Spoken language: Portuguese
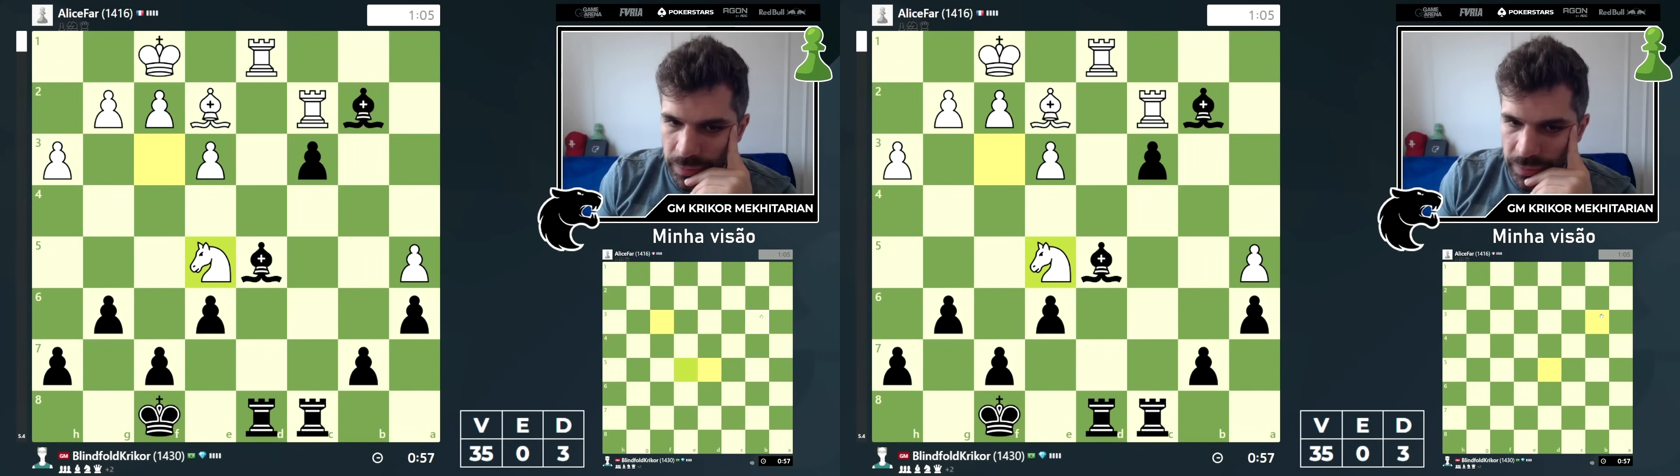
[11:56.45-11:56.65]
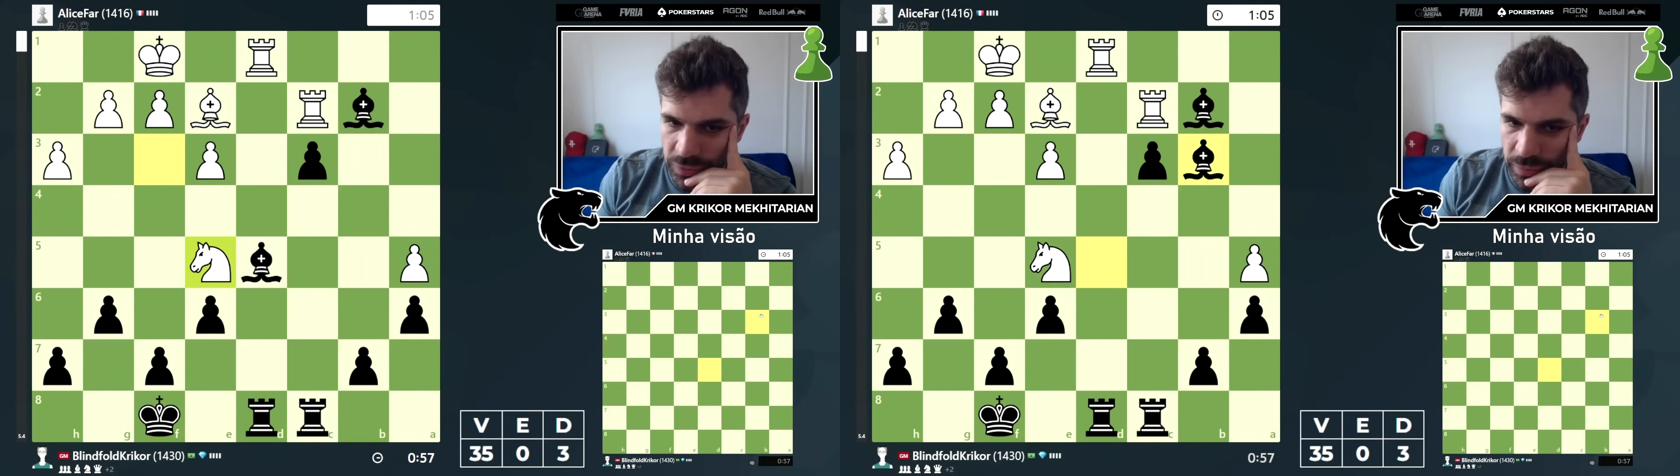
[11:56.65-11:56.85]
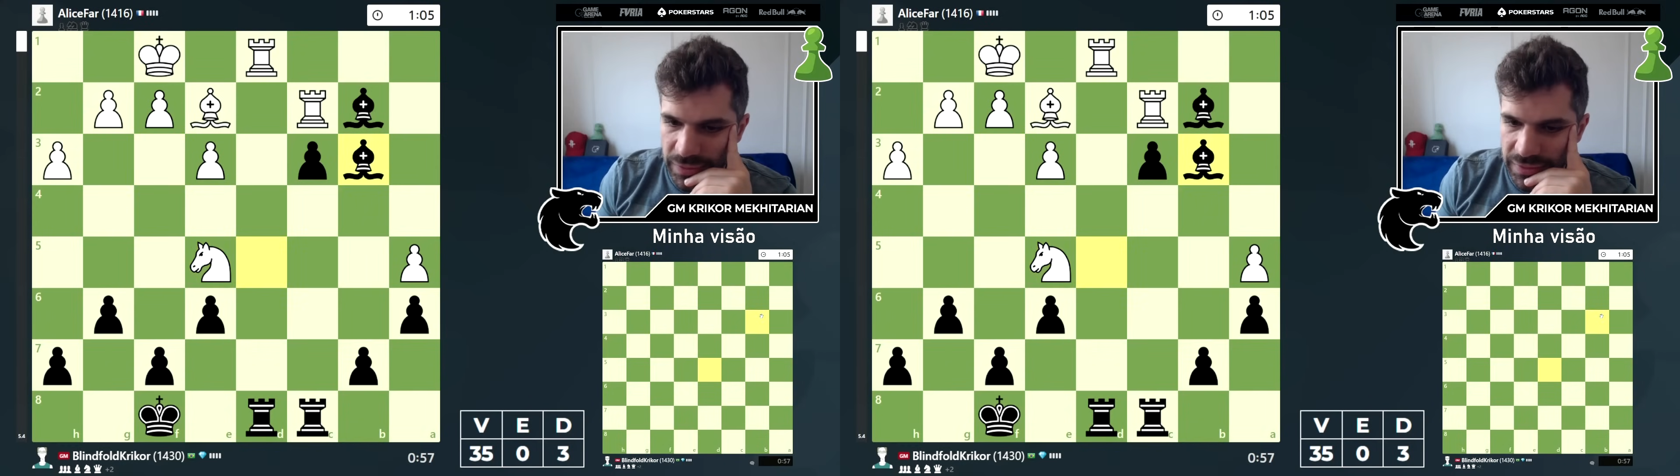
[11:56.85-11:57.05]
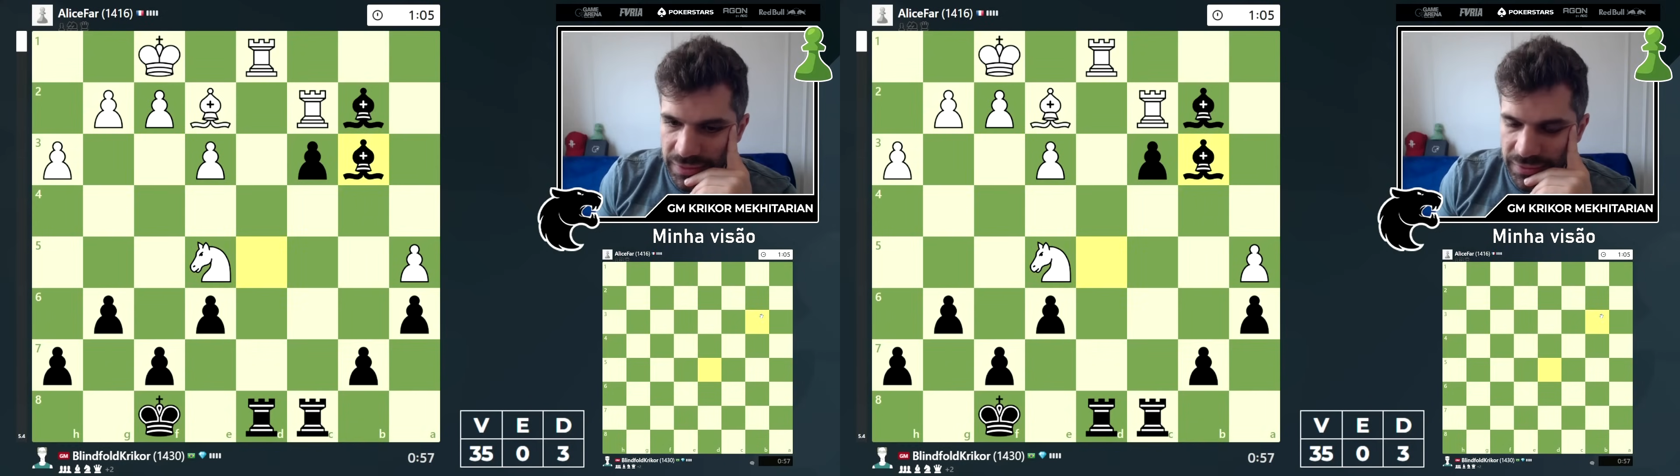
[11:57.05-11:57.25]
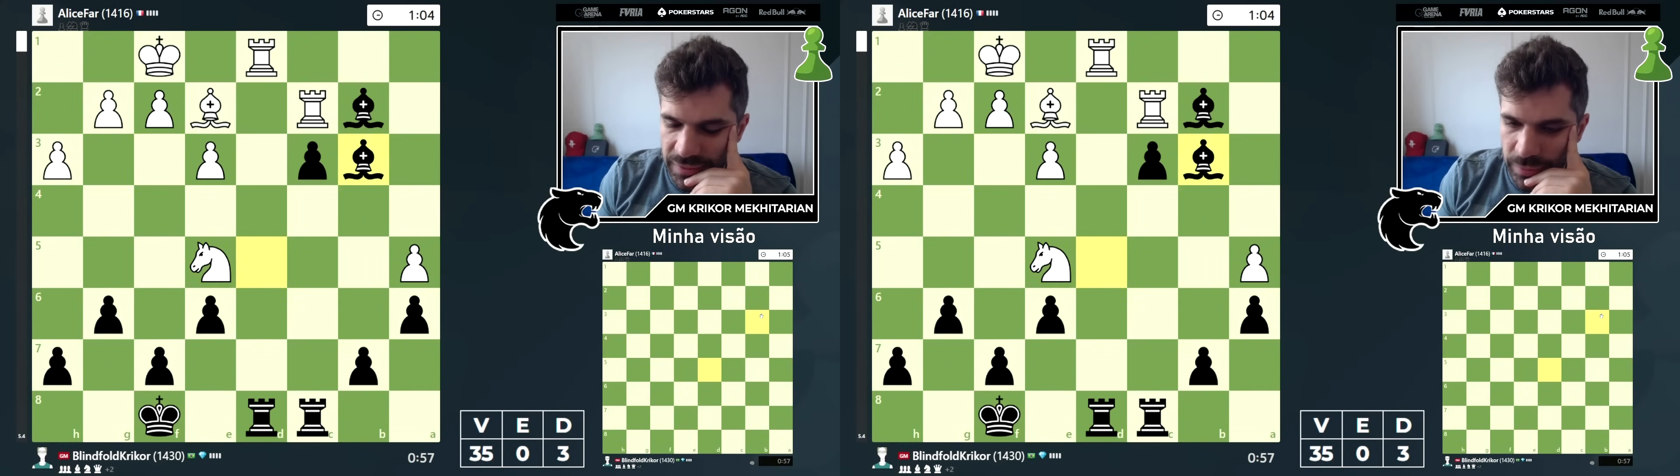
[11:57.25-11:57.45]
Isso
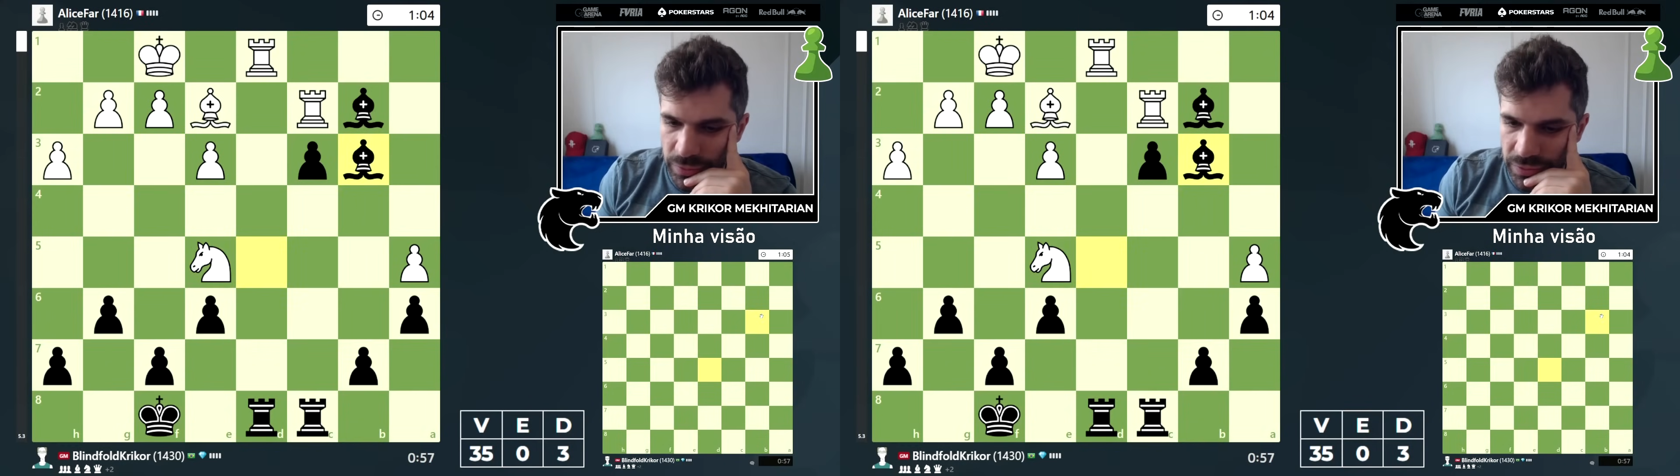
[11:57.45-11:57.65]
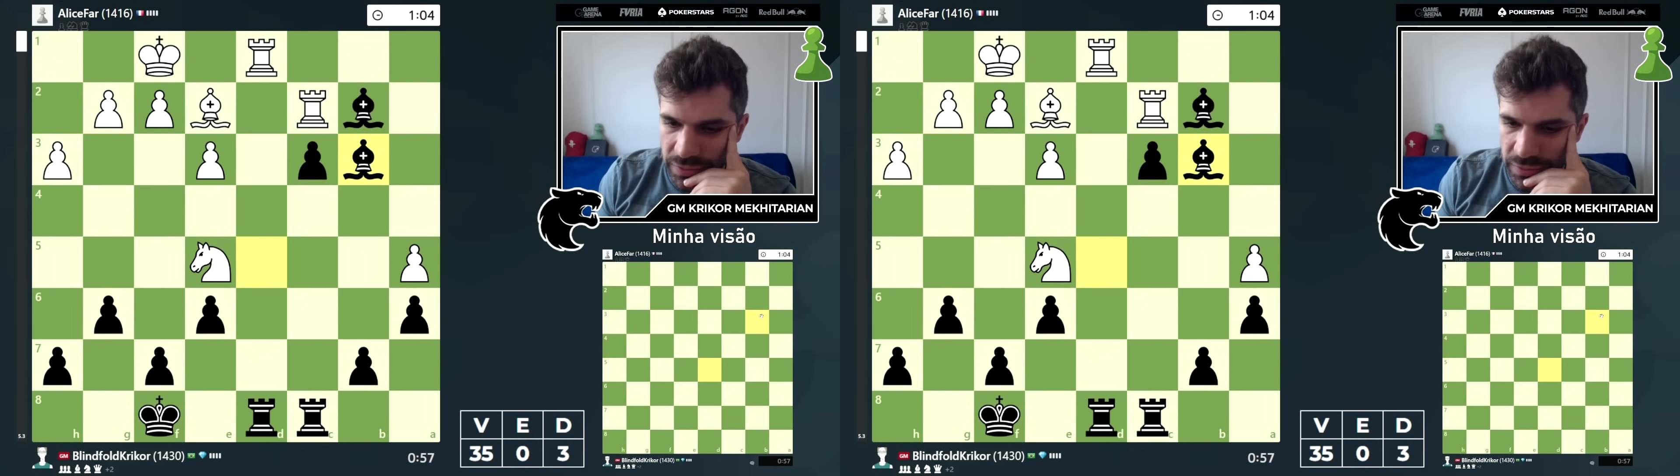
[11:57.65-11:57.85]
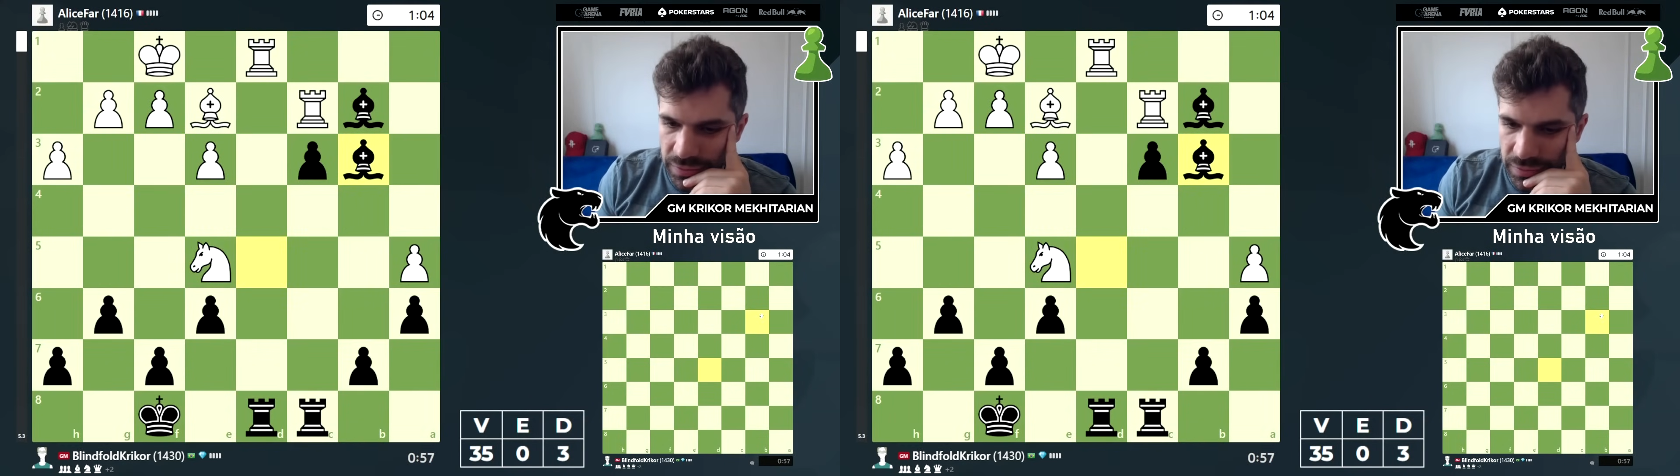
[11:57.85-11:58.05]
B3 tá bom, né?